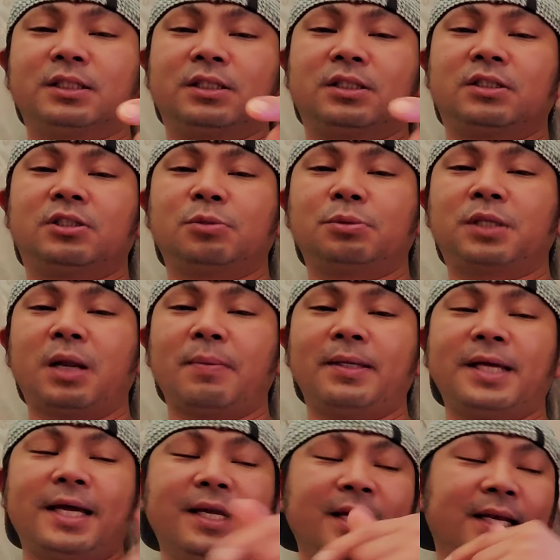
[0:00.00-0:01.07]
Subscribe my
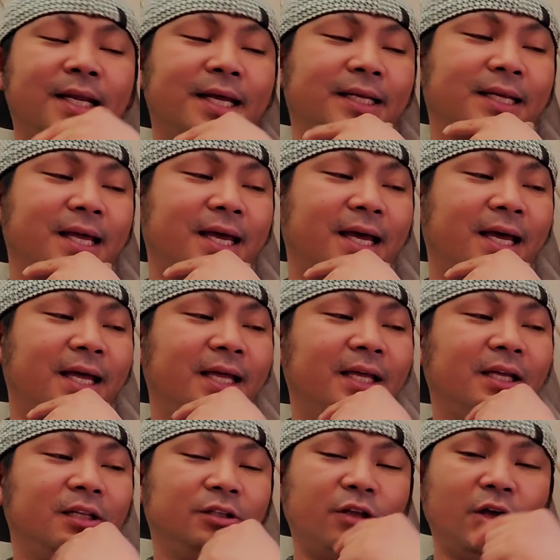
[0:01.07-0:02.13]
channel and uh,
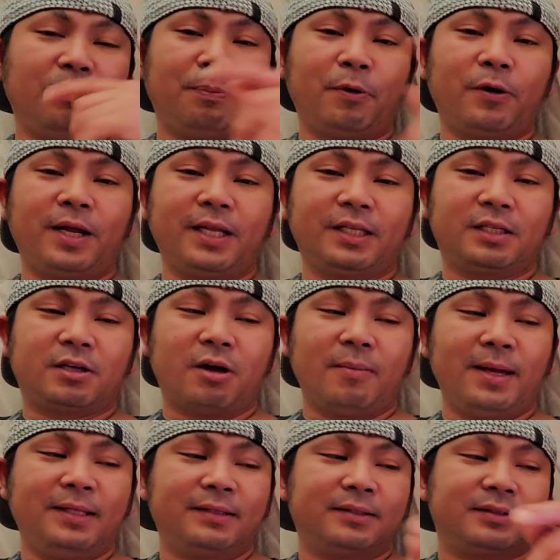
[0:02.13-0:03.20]
don't forget
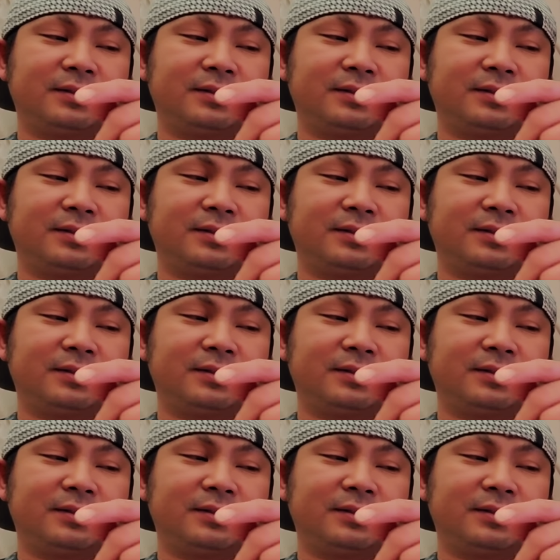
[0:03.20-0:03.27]
comment.